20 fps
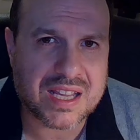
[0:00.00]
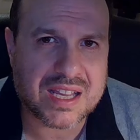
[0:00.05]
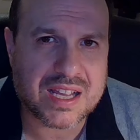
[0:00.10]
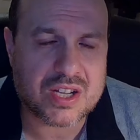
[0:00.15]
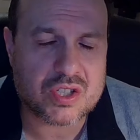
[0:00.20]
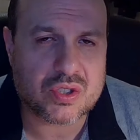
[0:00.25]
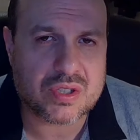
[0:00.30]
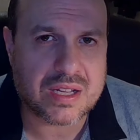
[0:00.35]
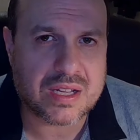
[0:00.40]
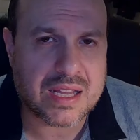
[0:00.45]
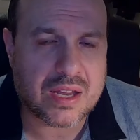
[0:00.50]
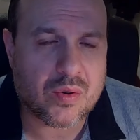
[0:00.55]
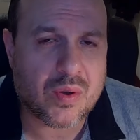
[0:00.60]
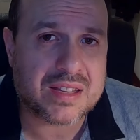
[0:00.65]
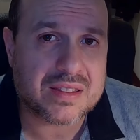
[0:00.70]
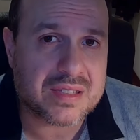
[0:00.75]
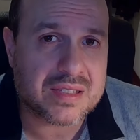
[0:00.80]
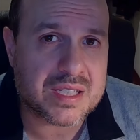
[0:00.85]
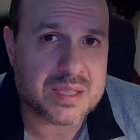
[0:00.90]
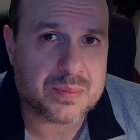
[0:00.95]
calcio italiano,
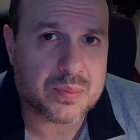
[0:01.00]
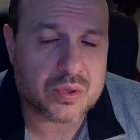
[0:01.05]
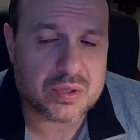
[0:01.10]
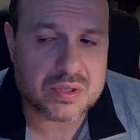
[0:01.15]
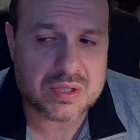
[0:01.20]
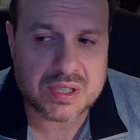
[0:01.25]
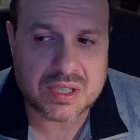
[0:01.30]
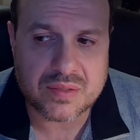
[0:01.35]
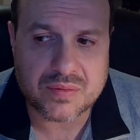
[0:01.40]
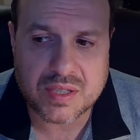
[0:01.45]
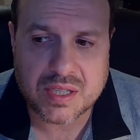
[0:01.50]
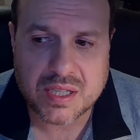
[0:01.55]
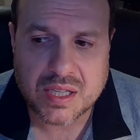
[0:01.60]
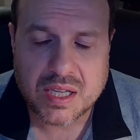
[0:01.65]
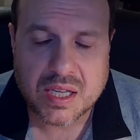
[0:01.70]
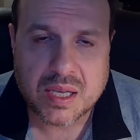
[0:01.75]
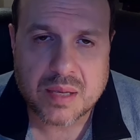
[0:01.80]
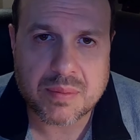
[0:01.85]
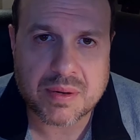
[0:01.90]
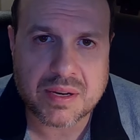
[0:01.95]
antisportivi,
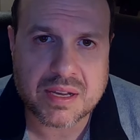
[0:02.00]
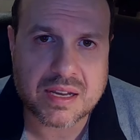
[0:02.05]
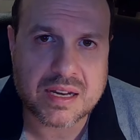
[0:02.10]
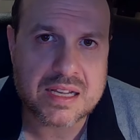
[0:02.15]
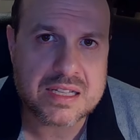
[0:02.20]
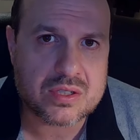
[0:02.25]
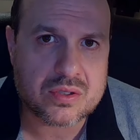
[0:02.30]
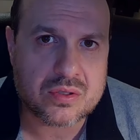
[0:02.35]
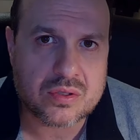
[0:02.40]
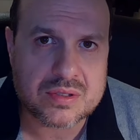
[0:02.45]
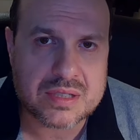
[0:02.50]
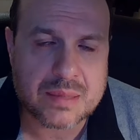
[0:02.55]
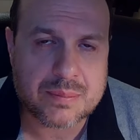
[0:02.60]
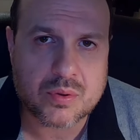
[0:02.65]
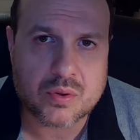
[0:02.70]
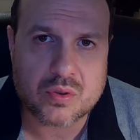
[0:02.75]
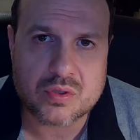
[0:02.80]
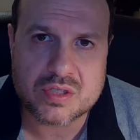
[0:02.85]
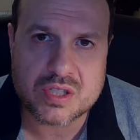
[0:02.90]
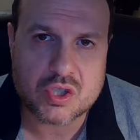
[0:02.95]
perché nel secondo tempo
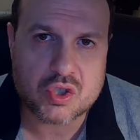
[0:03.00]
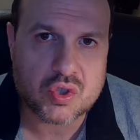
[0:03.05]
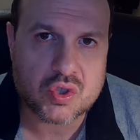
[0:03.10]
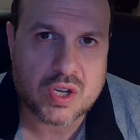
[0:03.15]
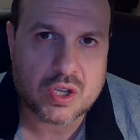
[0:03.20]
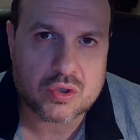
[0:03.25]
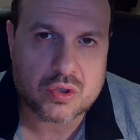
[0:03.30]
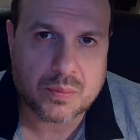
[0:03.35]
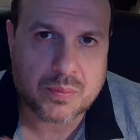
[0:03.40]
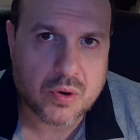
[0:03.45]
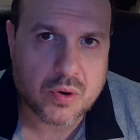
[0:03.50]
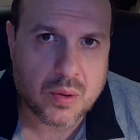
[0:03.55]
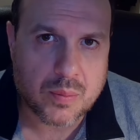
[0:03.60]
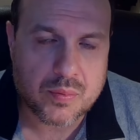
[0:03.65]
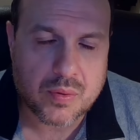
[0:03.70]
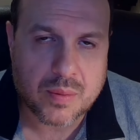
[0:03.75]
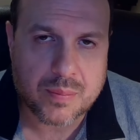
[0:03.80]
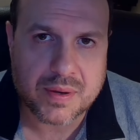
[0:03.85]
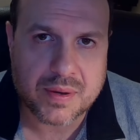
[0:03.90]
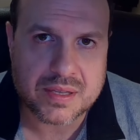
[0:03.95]
non si è giocato
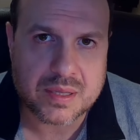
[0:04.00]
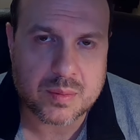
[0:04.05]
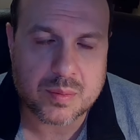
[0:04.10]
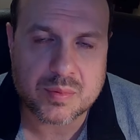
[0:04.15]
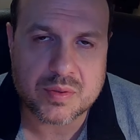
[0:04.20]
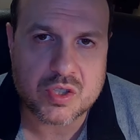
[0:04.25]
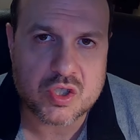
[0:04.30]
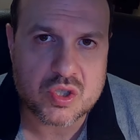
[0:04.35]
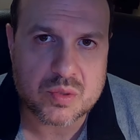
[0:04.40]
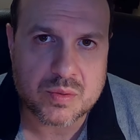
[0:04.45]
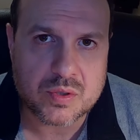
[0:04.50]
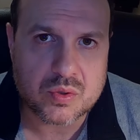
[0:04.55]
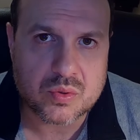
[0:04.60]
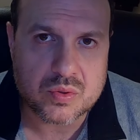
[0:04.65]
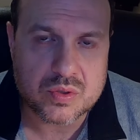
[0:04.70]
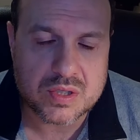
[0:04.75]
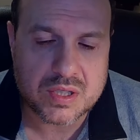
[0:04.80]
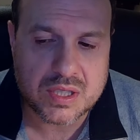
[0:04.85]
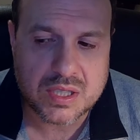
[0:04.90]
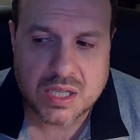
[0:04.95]
proprio a parte i primi 10
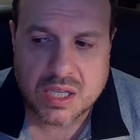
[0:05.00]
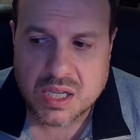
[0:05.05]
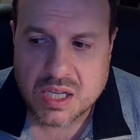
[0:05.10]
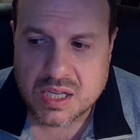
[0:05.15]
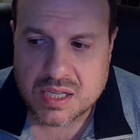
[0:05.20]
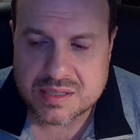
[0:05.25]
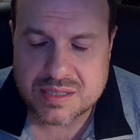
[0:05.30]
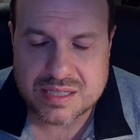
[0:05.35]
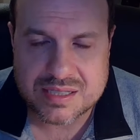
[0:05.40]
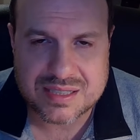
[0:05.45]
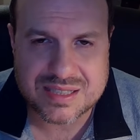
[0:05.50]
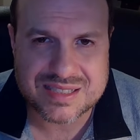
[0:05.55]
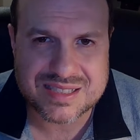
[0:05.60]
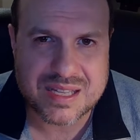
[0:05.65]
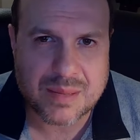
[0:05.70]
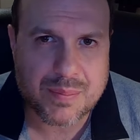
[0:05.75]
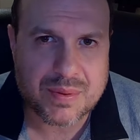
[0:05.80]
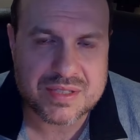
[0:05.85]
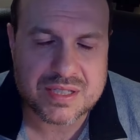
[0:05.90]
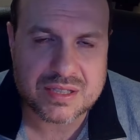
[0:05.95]
minuti, si è
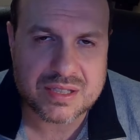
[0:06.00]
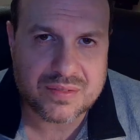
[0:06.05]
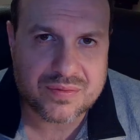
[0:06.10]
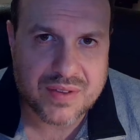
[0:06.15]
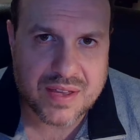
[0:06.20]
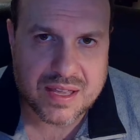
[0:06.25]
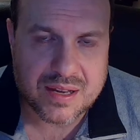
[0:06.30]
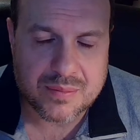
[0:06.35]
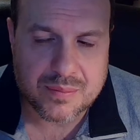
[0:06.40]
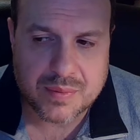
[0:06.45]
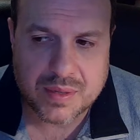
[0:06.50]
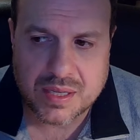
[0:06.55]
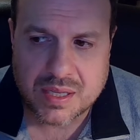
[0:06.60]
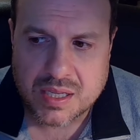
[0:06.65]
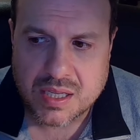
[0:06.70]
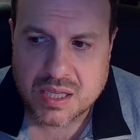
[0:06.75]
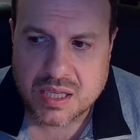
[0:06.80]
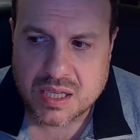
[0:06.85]
sempre stati fermi.